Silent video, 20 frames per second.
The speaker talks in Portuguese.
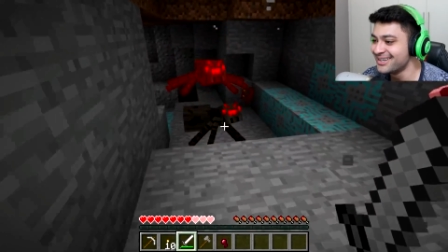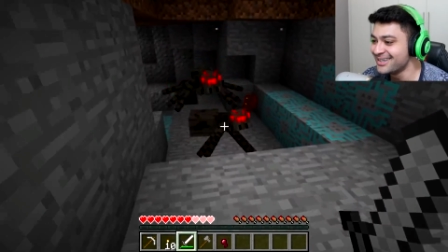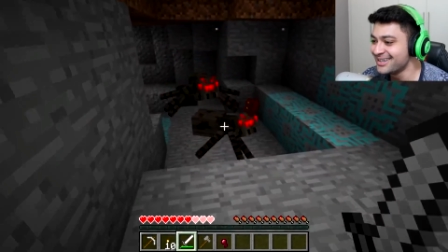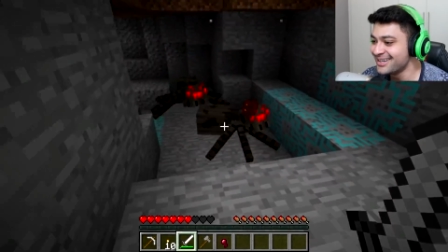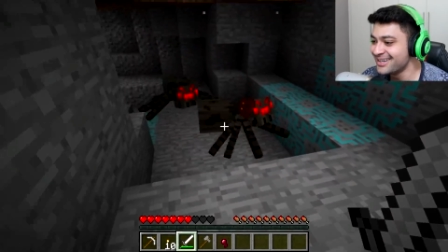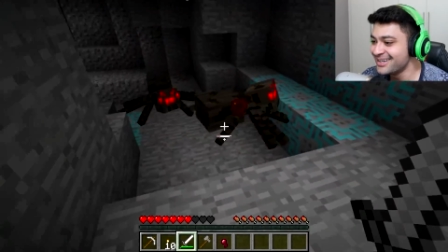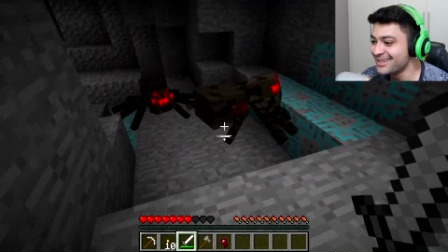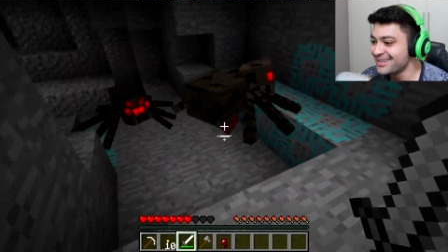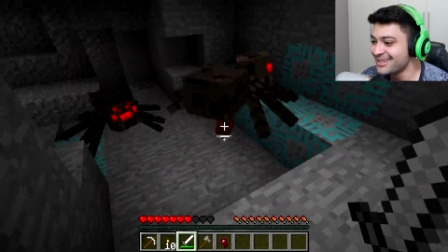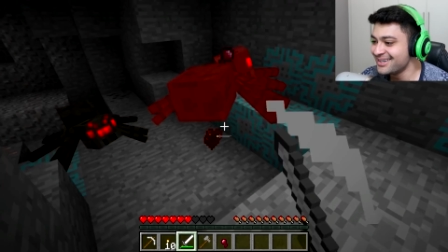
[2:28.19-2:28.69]

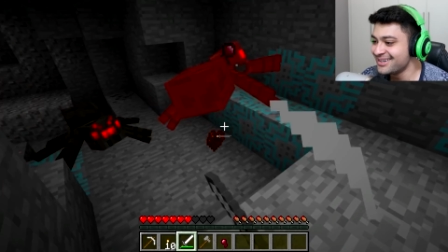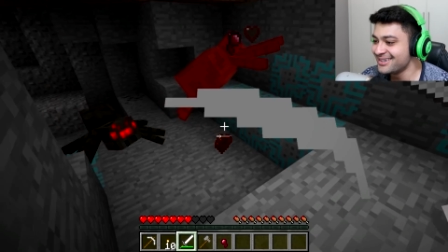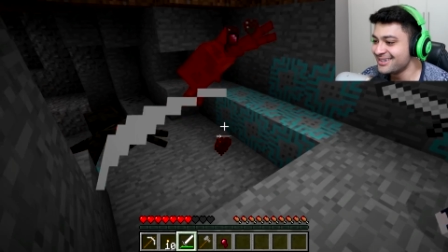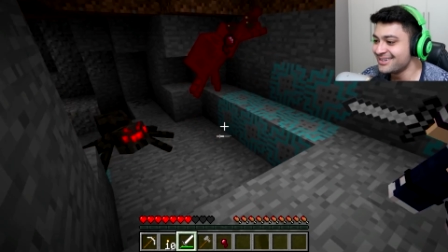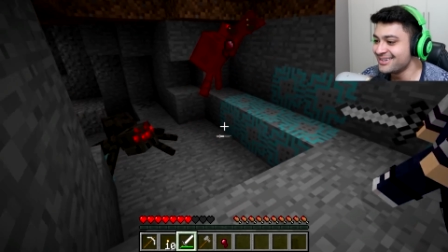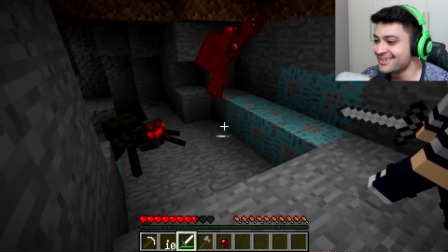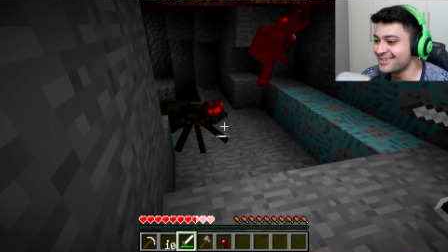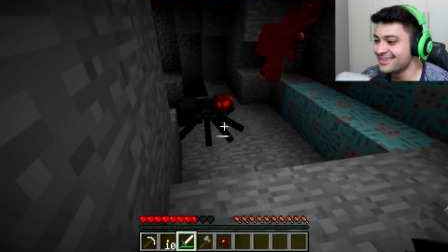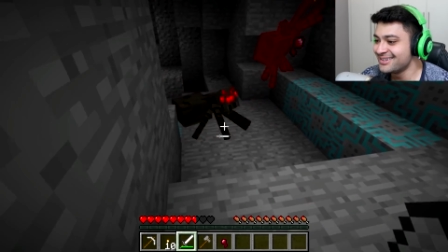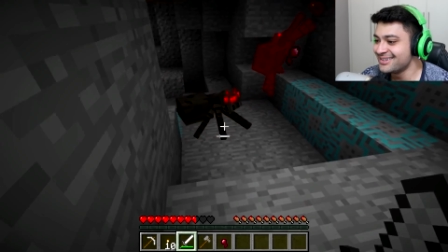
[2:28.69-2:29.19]
Toma, não,
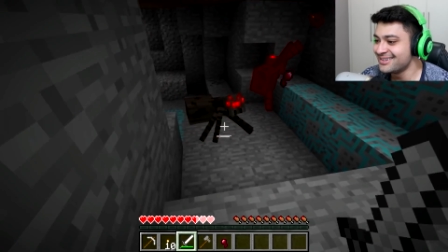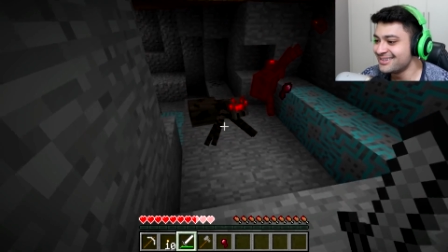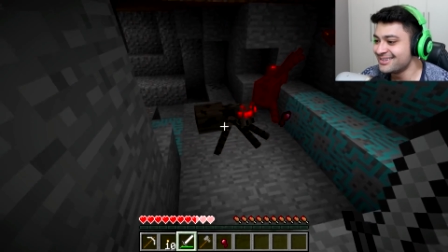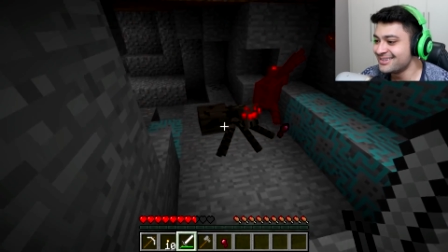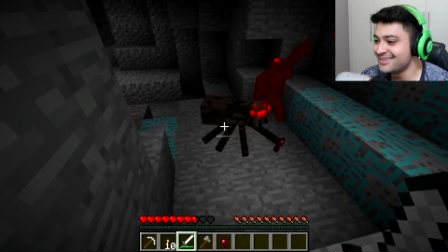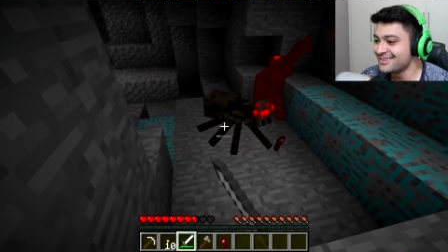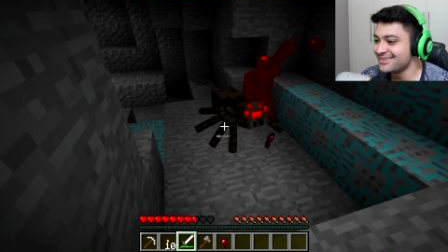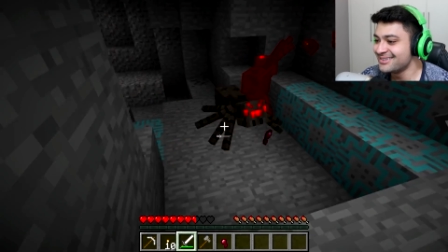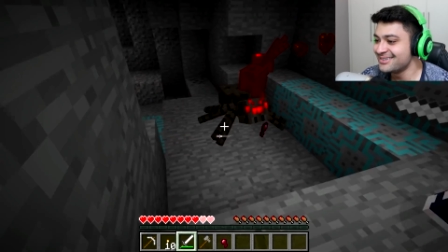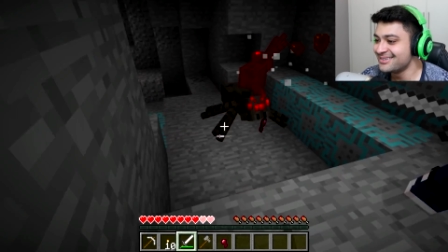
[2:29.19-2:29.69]
quadrilha de
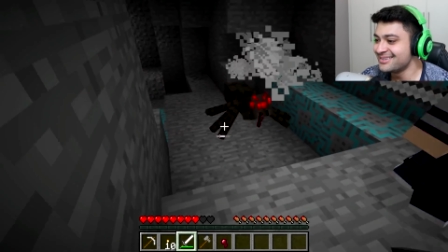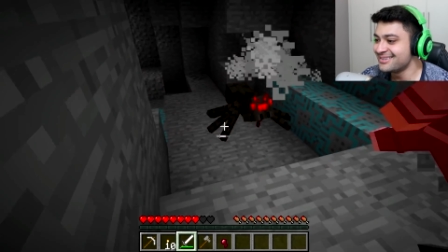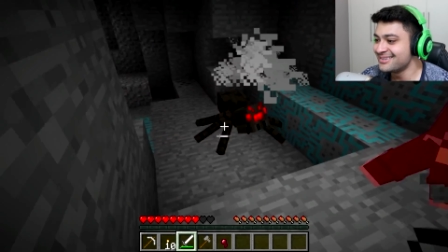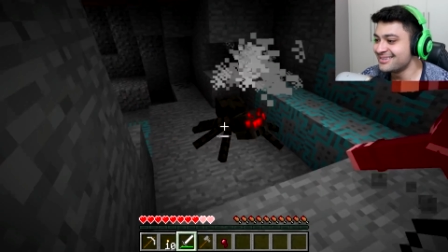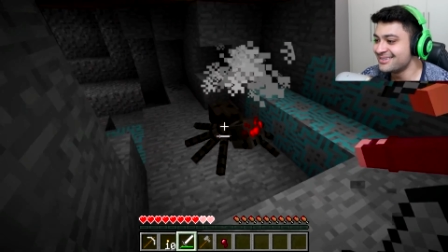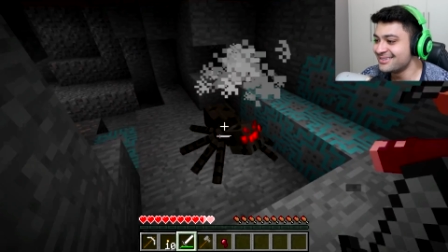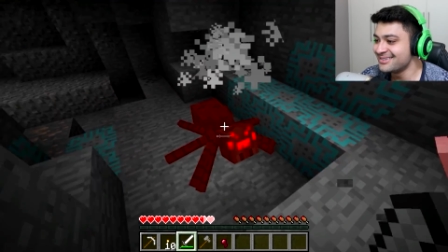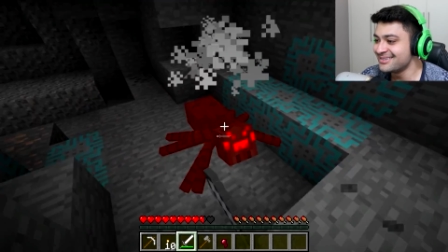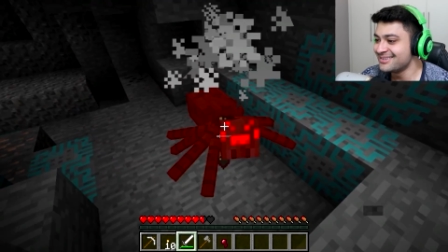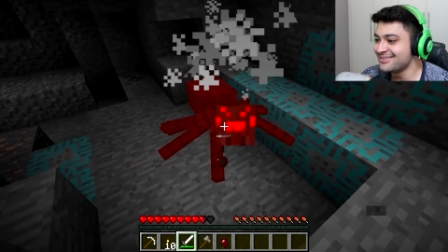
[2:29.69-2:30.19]
quatro, quando
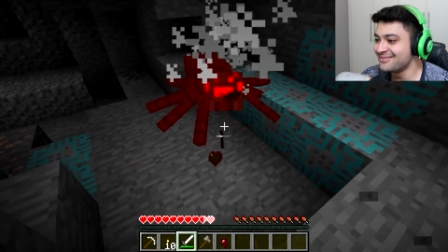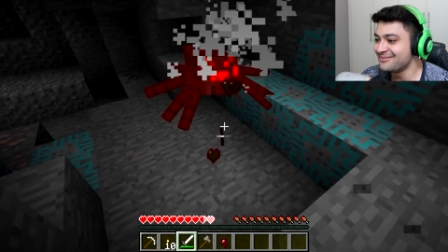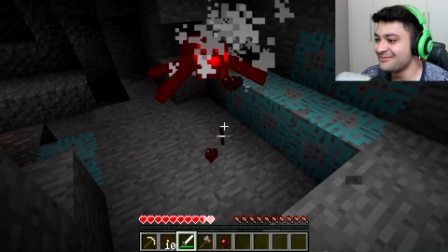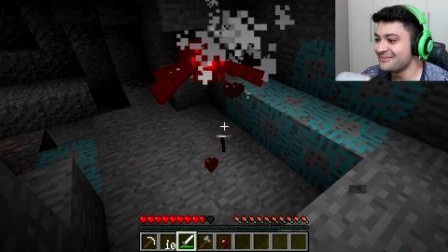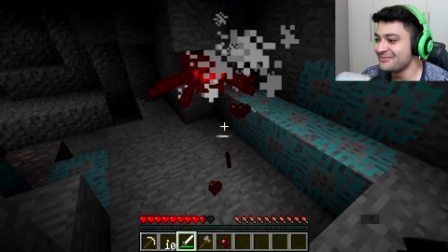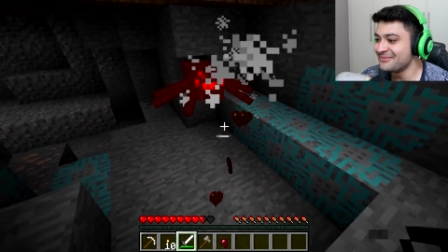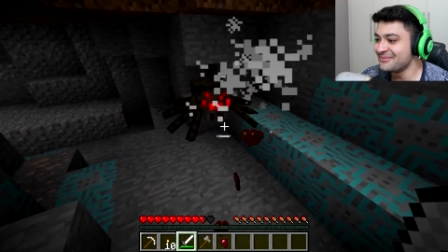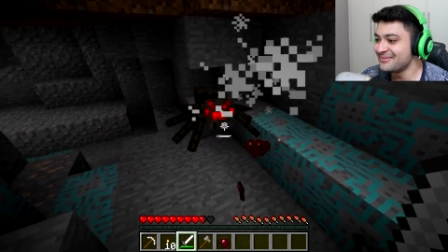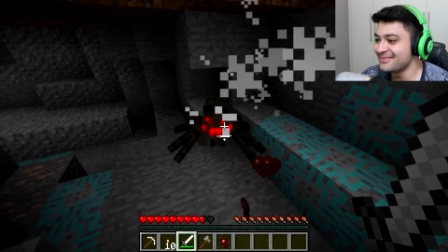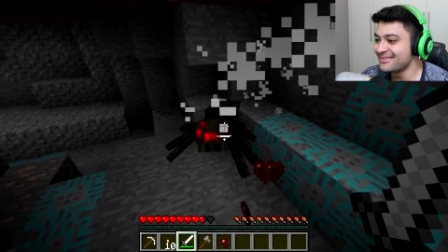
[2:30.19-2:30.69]
tem três, o que
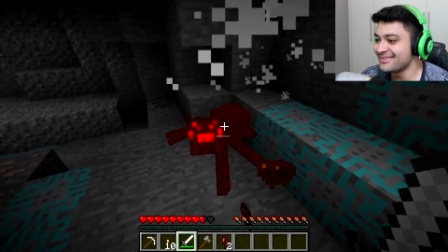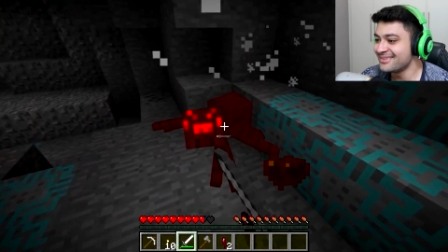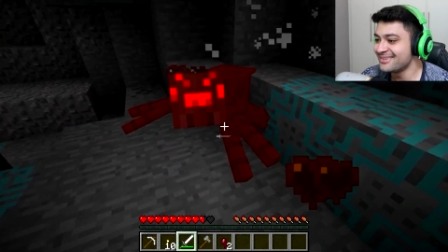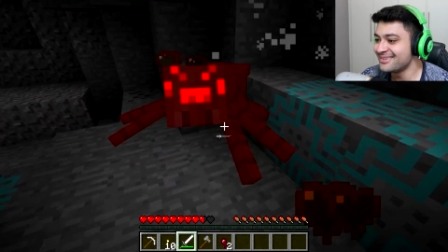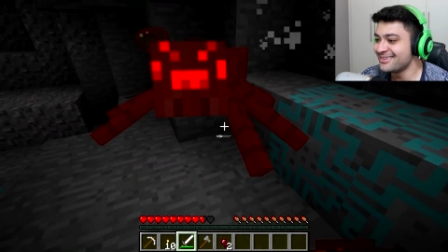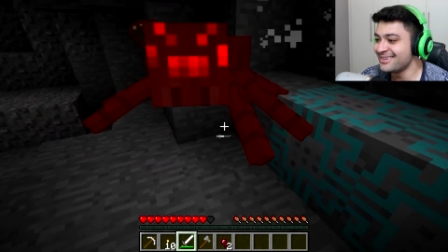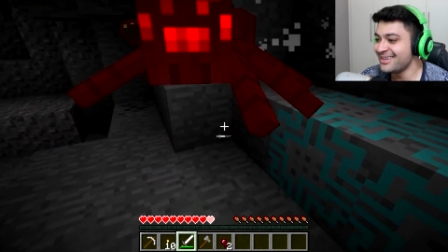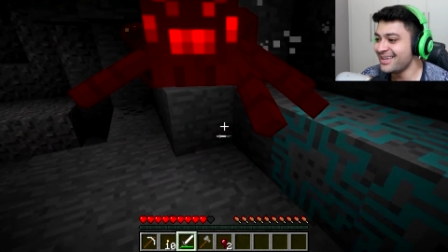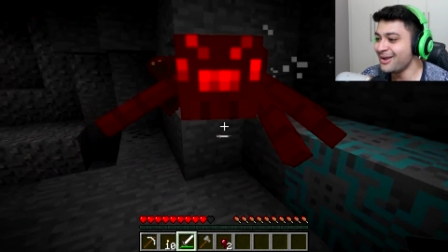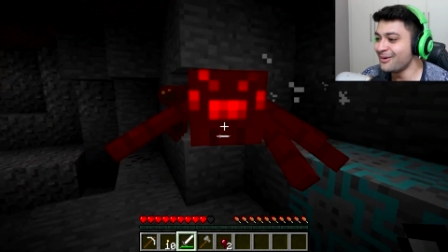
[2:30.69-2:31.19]
é
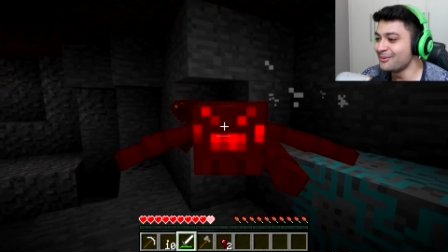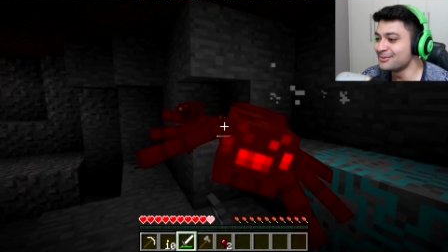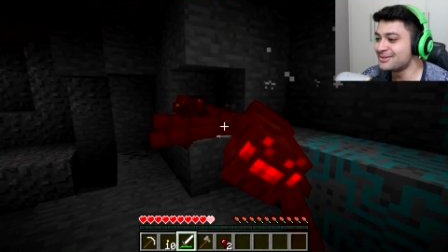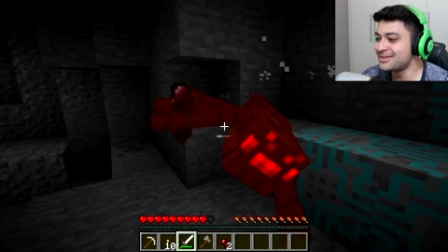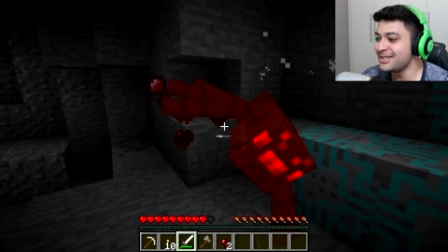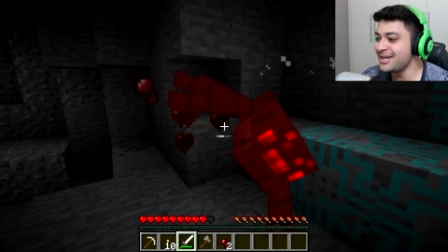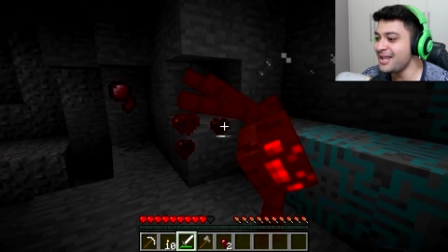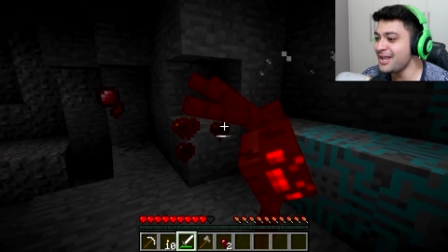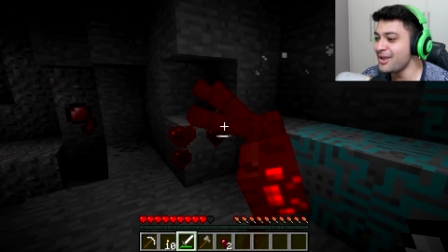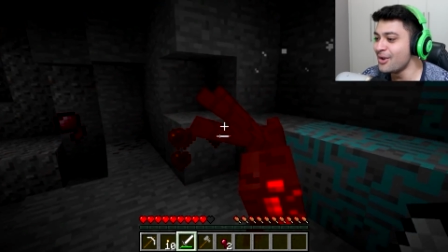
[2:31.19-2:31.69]
trilha? É um
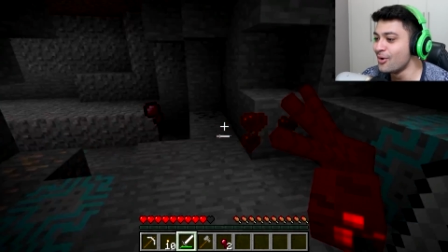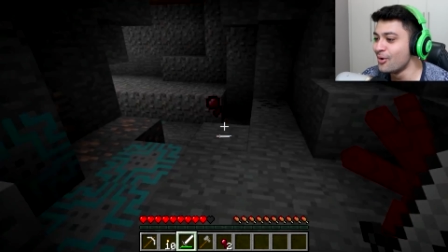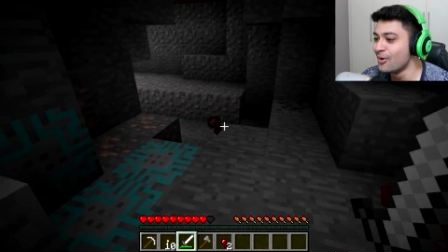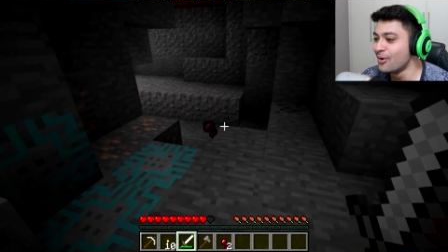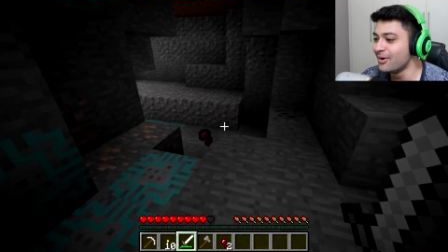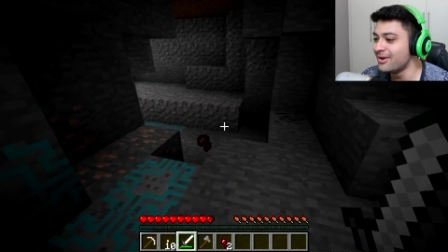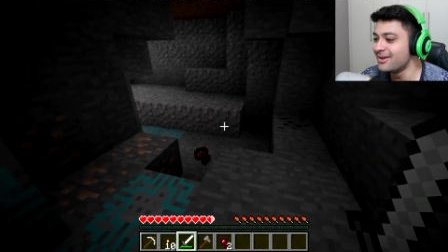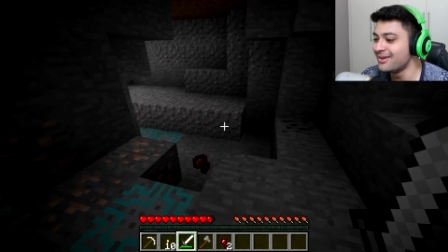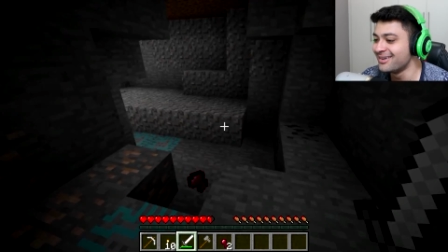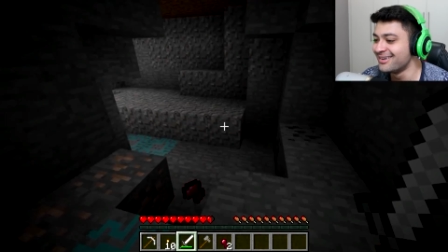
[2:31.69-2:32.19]
trio.